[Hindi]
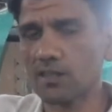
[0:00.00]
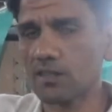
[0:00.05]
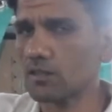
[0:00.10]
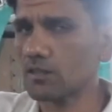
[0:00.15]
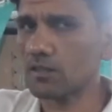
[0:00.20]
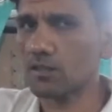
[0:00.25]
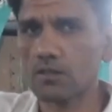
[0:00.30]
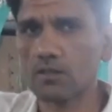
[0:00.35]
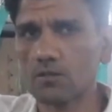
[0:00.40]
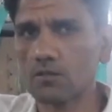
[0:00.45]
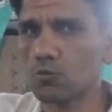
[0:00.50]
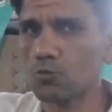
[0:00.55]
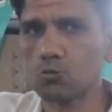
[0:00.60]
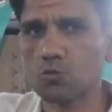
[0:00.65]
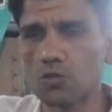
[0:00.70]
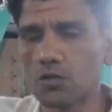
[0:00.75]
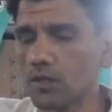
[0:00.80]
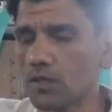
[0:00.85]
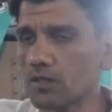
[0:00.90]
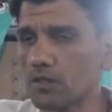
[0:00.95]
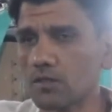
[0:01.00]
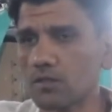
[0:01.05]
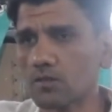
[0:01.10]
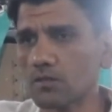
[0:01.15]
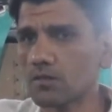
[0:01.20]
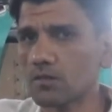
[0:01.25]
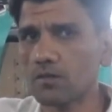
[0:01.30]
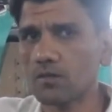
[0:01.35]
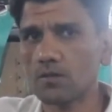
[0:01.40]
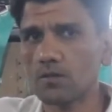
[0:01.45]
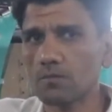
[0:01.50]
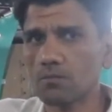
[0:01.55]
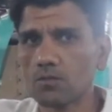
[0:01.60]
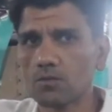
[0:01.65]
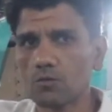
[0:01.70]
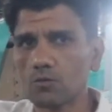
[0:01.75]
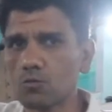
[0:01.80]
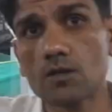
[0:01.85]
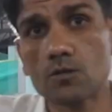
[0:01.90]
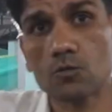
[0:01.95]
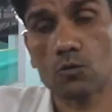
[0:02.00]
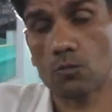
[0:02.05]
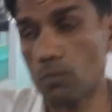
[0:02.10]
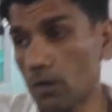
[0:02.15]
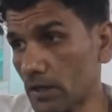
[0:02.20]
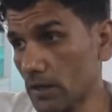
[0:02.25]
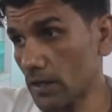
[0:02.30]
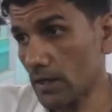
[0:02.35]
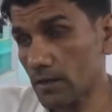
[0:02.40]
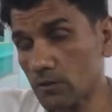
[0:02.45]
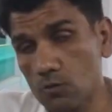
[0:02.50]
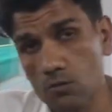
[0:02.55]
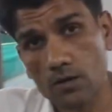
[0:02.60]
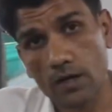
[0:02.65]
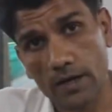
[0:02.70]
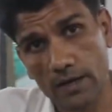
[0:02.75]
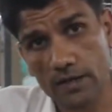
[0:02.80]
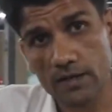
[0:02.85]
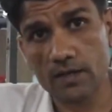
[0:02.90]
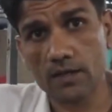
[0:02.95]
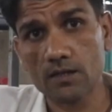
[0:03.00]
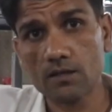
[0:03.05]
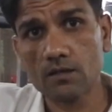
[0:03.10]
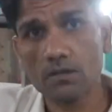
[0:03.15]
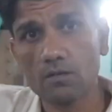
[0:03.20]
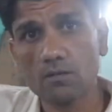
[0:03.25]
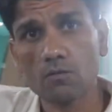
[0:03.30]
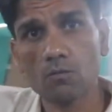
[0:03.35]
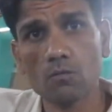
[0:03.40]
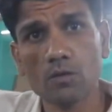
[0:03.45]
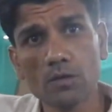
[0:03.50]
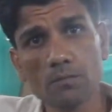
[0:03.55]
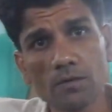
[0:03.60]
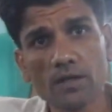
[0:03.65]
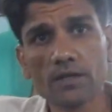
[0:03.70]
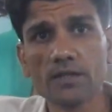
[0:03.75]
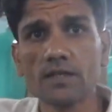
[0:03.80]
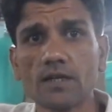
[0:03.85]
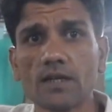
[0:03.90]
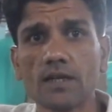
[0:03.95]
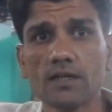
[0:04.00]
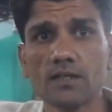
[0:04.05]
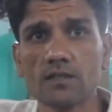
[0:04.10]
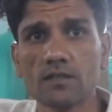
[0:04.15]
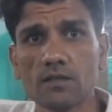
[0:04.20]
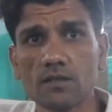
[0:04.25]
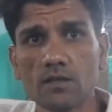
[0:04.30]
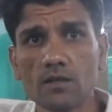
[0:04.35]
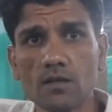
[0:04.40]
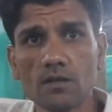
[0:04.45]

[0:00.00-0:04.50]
नहीं नहीं दूसरे का और अच्छा। जो बकरा जो खाएगा वही बकरी खाएंगे